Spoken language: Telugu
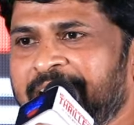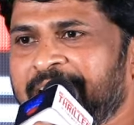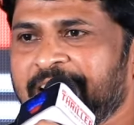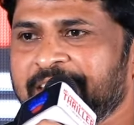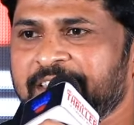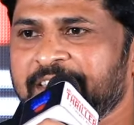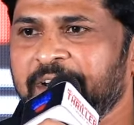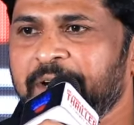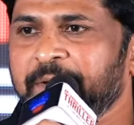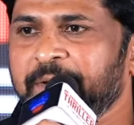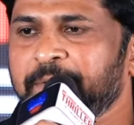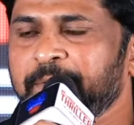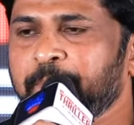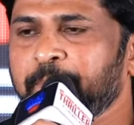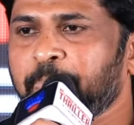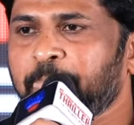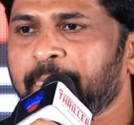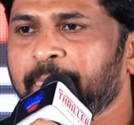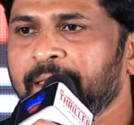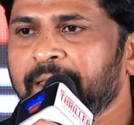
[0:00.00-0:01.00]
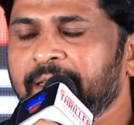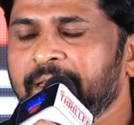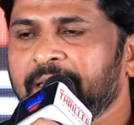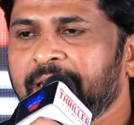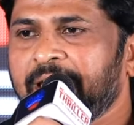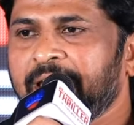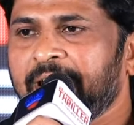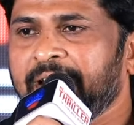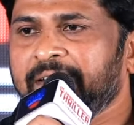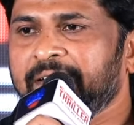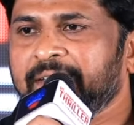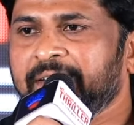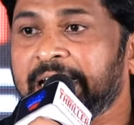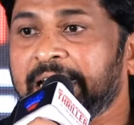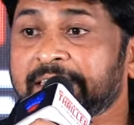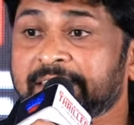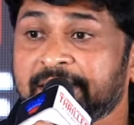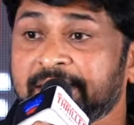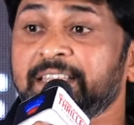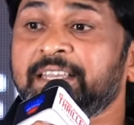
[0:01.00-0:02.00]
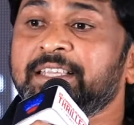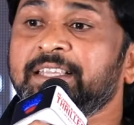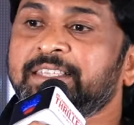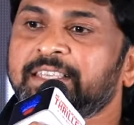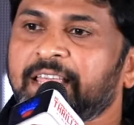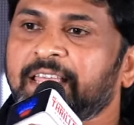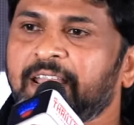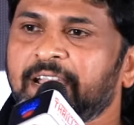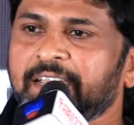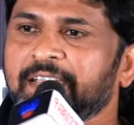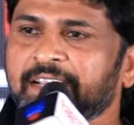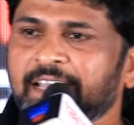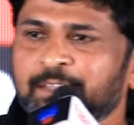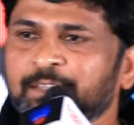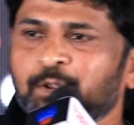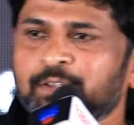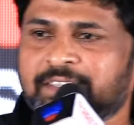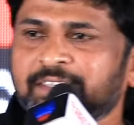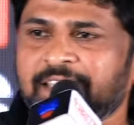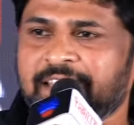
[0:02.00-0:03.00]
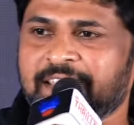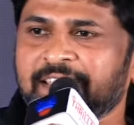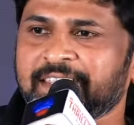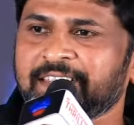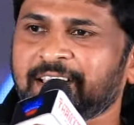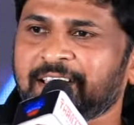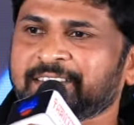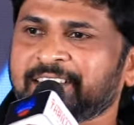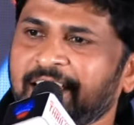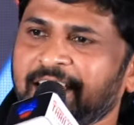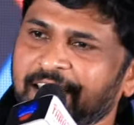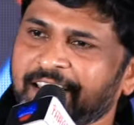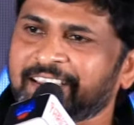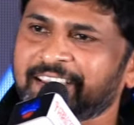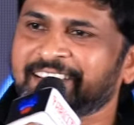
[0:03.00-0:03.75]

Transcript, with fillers: ఇట్లా చేయడం అండ్ నెక్స్ట్ uh, నీ నుంచి ఎలాంటి కథలు వస్తాయి అనేది నాకు చాలా